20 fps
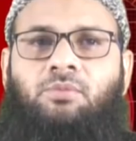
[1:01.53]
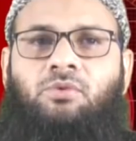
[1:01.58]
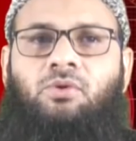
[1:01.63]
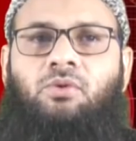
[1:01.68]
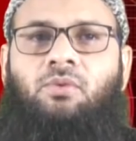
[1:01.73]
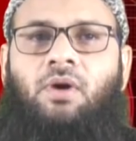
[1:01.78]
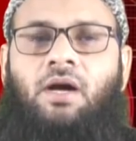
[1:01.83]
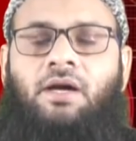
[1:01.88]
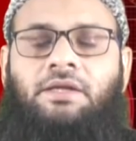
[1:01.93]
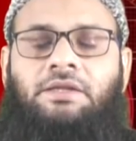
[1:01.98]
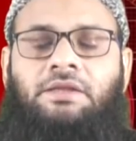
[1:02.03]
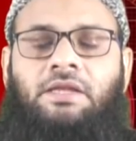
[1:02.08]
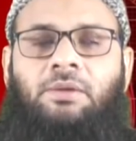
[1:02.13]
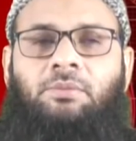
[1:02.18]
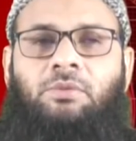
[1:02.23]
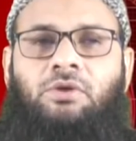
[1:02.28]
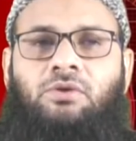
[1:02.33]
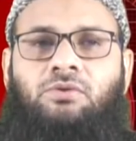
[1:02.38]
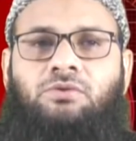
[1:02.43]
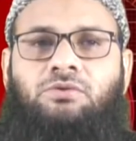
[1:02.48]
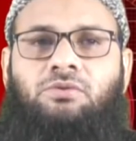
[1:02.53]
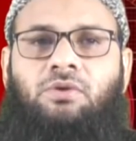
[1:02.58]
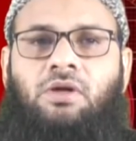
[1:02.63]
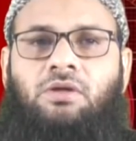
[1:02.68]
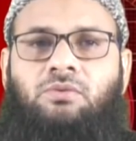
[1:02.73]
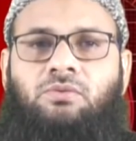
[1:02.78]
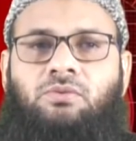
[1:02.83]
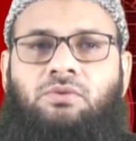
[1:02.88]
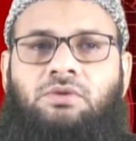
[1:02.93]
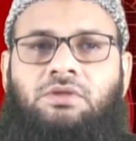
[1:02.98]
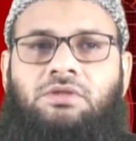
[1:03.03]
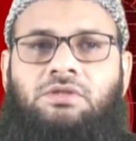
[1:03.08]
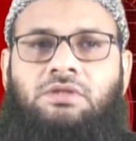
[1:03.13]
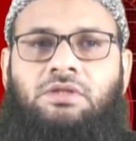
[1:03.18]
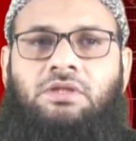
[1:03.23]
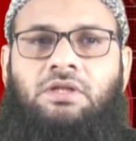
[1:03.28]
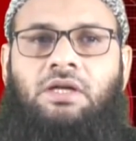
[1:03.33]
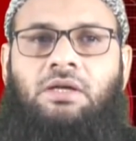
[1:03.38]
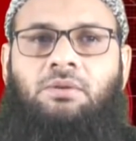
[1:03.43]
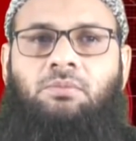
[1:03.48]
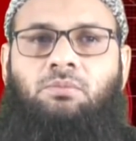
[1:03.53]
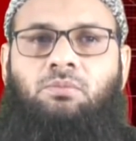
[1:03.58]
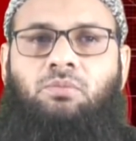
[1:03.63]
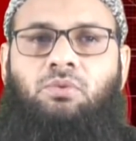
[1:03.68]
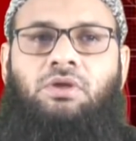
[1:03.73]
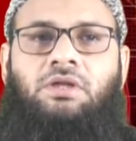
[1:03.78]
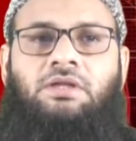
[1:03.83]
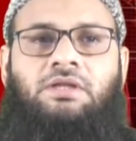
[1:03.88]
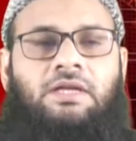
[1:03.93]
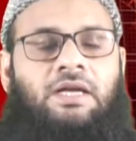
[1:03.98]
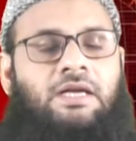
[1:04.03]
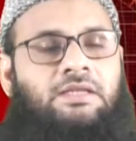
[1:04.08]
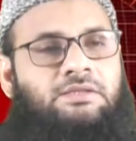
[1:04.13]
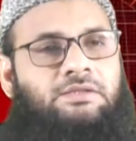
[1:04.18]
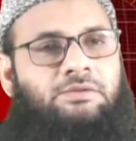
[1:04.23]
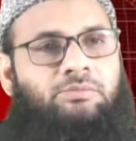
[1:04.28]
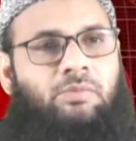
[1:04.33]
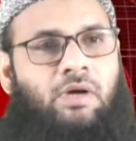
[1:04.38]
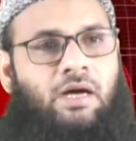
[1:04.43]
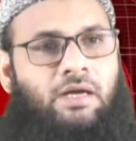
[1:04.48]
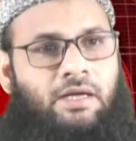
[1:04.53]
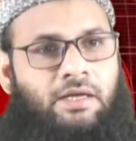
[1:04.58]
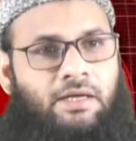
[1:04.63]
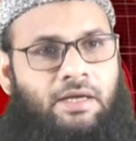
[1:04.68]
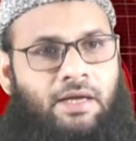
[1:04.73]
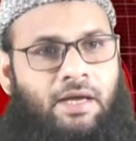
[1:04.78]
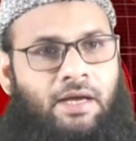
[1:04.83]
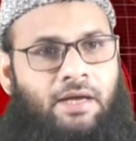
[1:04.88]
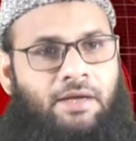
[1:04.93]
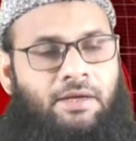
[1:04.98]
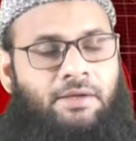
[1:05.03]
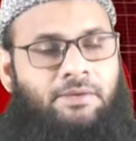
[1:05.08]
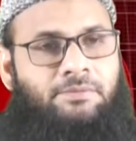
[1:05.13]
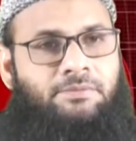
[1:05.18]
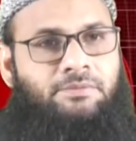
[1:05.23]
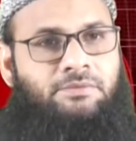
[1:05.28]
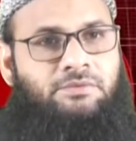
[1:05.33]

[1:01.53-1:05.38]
अब्दुल वाहिद नामी नौजवान को किस तरह बुरी तरह से मारा गया है